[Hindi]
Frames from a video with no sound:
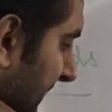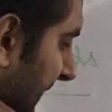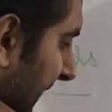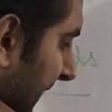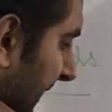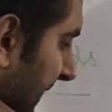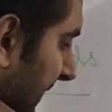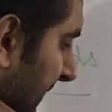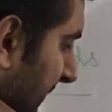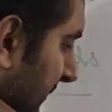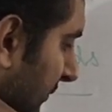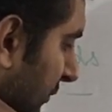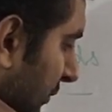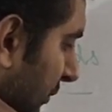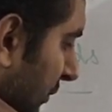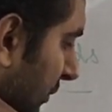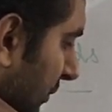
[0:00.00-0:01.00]
ये
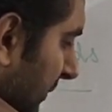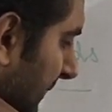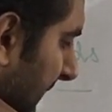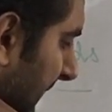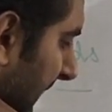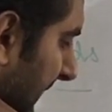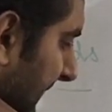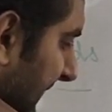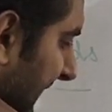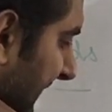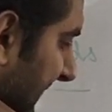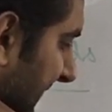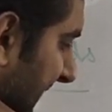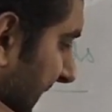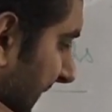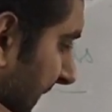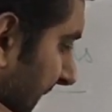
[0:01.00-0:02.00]
दूध
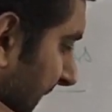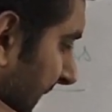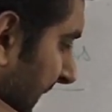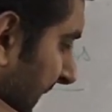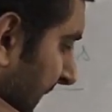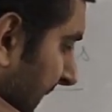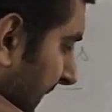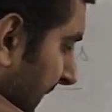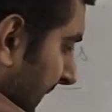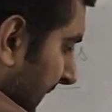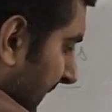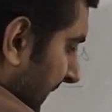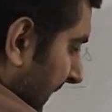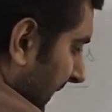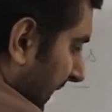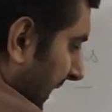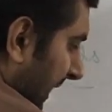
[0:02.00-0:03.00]
देते हैं
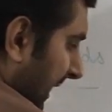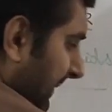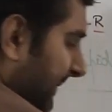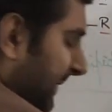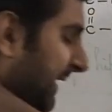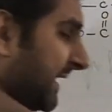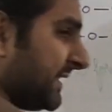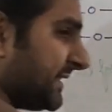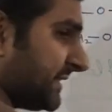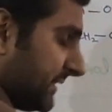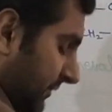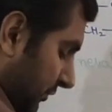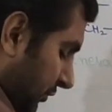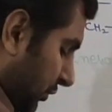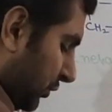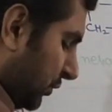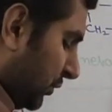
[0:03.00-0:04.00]
अब इस
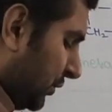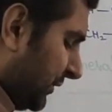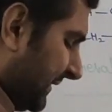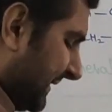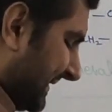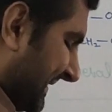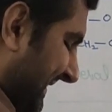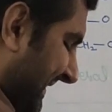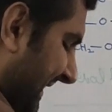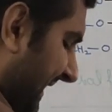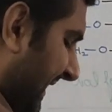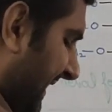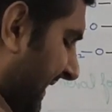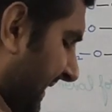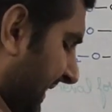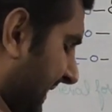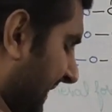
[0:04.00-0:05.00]
दूध से
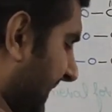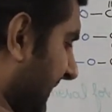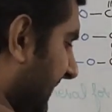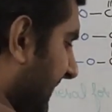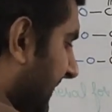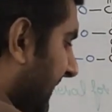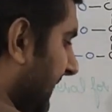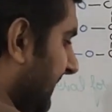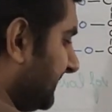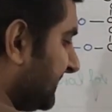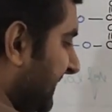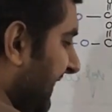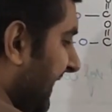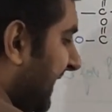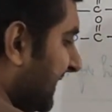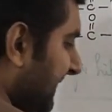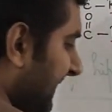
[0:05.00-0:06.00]
हम
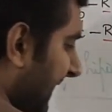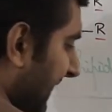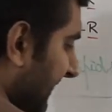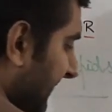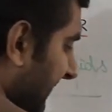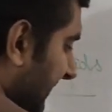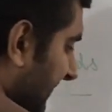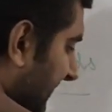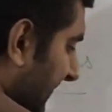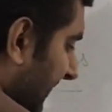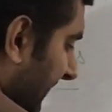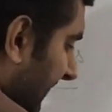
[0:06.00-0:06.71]
क्या तैयार करते